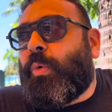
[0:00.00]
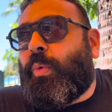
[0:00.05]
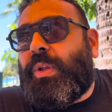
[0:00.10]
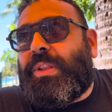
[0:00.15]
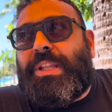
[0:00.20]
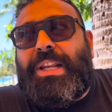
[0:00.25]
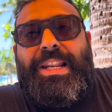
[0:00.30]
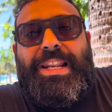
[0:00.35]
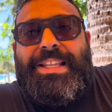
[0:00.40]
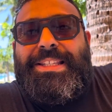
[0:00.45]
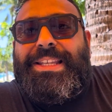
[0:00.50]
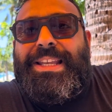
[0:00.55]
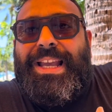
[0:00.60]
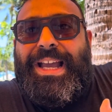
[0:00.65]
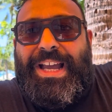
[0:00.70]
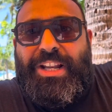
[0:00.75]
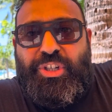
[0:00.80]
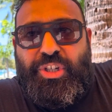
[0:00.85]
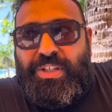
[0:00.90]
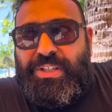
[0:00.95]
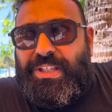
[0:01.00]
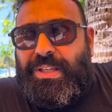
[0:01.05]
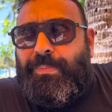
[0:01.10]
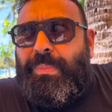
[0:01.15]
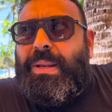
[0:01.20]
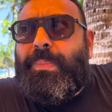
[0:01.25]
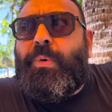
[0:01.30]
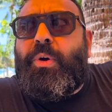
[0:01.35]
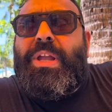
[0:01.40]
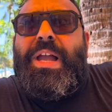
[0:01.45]
quindi le rese
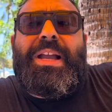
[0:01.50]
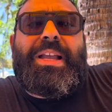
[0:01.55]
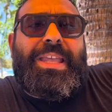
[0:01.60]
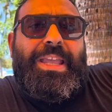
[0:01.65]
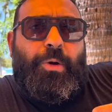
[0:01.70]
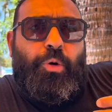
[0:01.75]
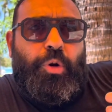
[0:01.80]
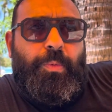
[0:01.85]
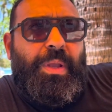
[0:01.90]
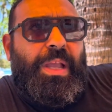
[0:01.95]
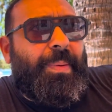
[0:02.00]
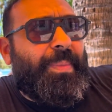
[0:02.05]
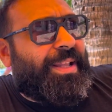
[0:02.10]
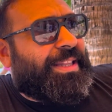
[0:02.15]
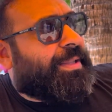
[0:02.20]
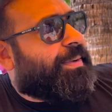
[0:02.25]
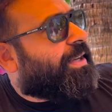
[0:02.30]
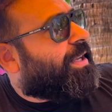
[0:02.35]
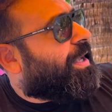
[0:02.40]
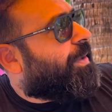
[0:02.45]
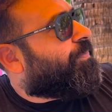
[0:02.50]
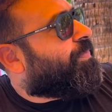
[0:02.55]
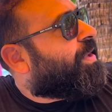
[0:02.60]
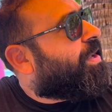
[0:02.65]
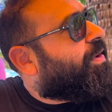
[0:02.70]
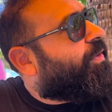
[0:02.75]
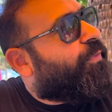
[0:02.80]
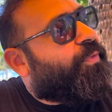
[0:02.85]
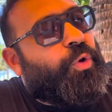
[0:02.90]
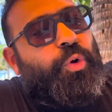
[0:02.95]
accessibili poi anche economicamente perché
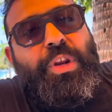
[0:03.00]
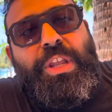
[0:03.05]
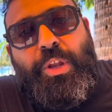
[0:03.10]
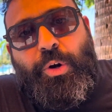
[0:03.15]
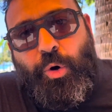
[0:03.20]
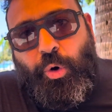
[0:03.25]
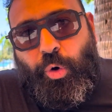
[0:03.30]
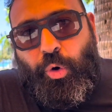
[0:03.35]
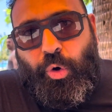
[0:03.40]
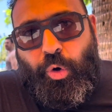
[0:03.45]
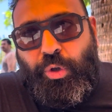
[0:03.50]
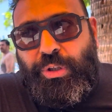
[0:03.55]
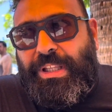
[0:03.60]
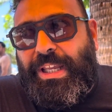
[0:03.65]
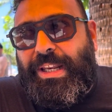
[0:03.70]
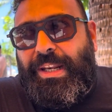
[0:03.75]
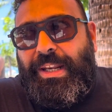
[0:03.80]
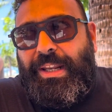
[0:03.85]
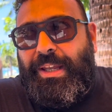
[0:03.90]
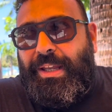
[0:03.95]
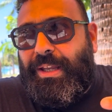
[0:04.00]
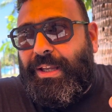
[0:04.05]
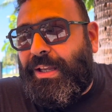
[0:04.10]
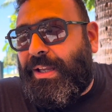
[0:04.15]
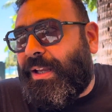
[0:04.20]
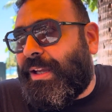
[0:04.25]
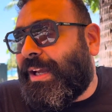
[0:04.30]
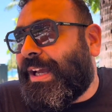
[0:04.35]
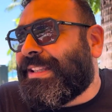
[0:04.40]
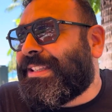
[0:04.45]
fiorirono hotel
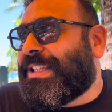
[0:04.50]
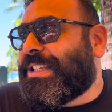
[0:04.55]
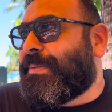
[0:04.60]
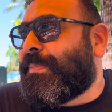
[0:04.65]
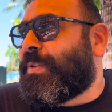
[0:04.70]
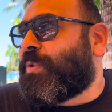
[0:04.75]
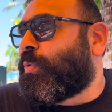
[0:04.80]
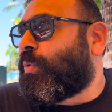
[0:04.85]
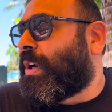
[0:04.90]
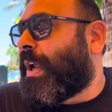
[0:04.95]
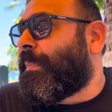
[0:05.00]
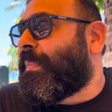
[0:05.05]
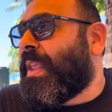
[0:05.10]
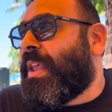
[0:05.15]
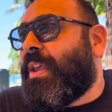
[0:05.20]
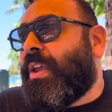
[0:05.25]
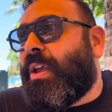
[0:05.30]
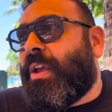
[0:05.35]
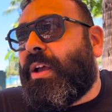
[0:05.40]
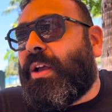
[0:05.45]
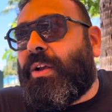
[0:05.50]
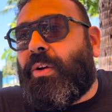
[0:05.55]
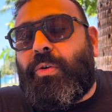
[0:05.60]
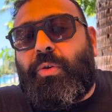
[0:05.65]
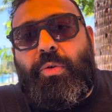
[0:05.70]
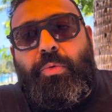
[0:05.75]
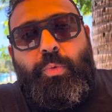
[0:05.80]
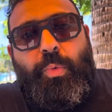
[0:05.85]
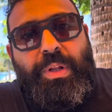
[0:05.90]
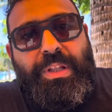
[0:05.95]
eh, a dismisura.
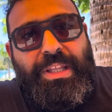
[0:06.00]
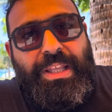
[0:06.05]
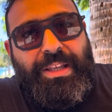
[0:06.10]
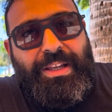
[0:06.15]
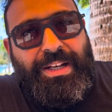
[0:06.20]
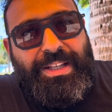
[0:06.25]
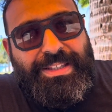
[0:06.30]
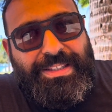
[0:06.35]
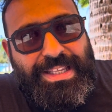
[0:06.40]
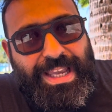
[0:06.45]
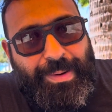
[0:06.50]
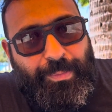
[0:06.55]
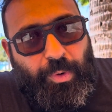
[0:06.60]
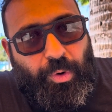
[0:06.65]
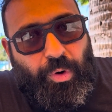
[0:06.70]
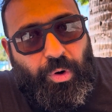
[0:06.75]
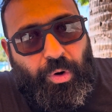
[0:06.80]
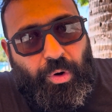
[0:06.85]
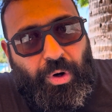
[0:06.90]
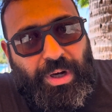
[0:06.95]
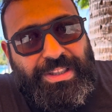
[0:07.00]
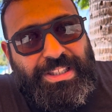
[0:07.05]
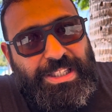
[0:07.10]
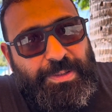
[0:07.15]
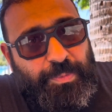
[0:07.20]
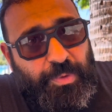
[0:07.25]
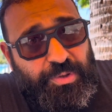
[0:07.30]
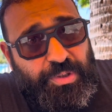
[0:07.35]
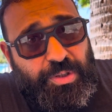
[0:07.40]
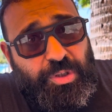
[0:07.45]
Quindi restiamo a
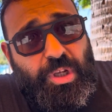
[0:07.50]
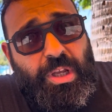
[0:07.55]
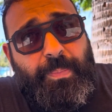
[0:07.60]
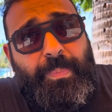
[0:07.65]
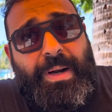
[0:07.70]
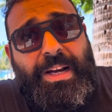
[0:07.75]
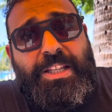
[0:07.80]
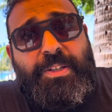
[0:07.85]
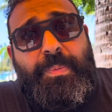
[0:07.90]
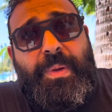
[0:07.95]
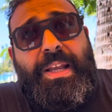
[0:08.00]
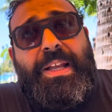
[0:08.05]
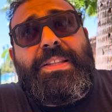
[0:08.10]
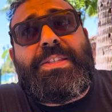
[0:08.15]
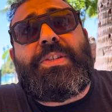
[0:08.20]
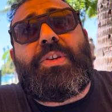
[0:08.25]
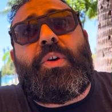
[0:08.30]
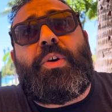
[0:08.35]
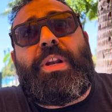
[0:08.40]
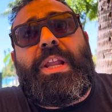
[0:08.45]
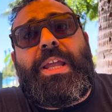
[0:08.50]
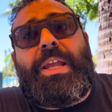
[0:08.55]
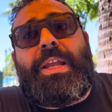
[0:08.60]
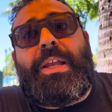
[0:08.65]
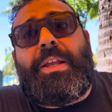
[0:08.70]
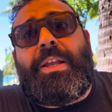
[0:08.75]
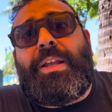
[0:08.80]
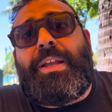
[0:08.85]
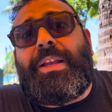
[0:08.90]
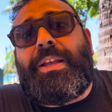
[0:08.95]
disposizione per la
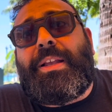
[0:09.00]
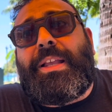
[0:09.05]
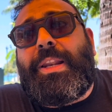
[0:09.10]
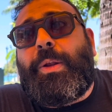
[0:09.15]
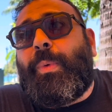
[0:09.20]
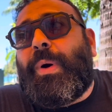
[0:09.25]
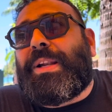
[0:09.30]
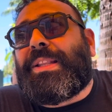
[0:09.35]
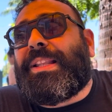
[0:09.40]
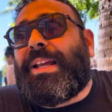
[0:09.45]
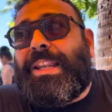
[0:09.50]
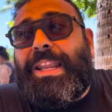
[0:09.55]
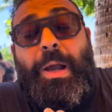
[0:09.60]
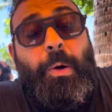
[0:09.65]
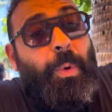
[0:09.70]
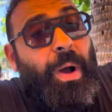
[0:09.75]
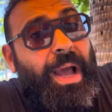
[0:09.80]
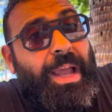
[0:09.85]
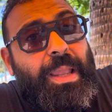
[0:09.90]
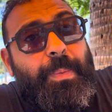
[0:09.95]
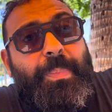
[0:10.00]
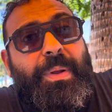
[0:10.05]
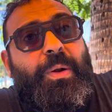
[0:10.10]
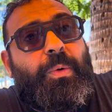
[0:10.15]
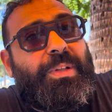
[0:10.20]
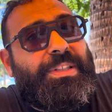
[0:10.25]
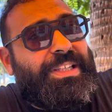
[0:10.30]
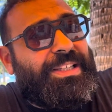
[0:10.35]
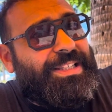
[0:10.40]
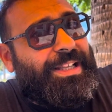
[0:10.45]
spiegazione eh, che riguarda le Hawaii, per
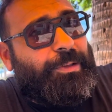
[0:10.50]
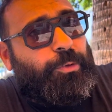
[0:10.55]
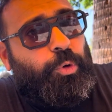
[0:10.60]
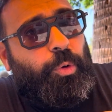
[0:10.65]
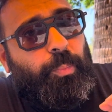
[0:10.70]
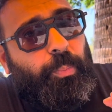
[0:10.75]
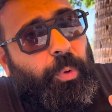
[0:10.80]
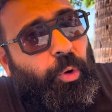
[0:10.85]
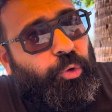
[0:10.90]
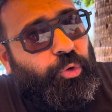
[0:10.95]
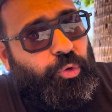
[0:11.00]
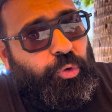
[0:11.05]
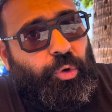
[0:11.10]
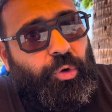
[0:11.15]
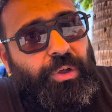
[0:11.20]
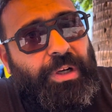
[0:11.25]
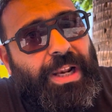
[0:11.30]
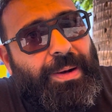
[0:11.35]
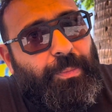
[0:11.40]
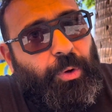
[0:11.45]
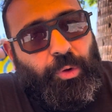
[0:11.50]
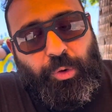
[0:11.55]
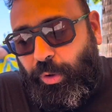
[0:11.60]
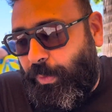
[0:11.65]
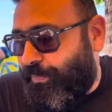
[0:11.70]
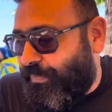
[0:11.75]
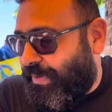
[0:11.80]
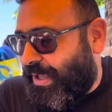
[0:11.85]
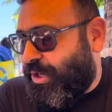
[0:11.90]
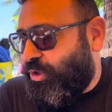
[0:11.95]
qualsiasi altro posto nel mondo.
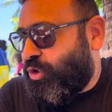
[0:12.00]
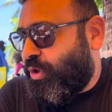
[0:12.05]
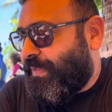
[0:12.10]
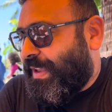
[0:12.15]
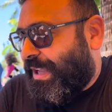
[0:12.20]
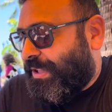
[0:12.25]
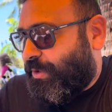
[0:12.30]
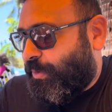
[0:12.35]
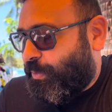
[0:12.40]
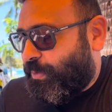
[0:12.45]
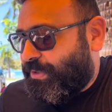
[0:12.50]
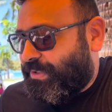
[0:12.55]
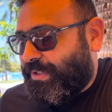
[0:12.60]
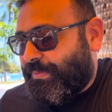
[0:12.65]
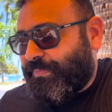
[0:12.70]
Enjoy the Viaticus,